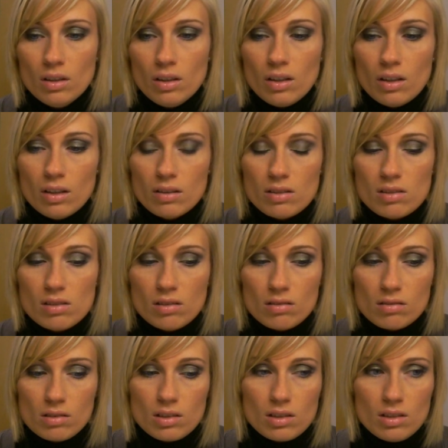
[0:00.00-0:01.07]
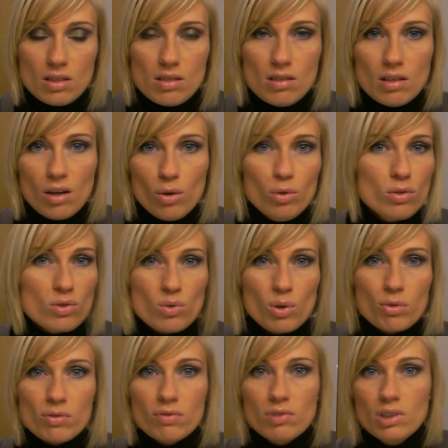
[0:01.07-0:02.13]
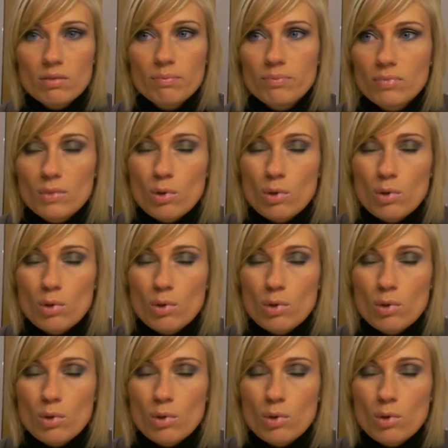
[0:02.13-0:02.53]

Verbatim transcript: Ja, weiß ich auch nicht. Der sieht auch nur so aus wie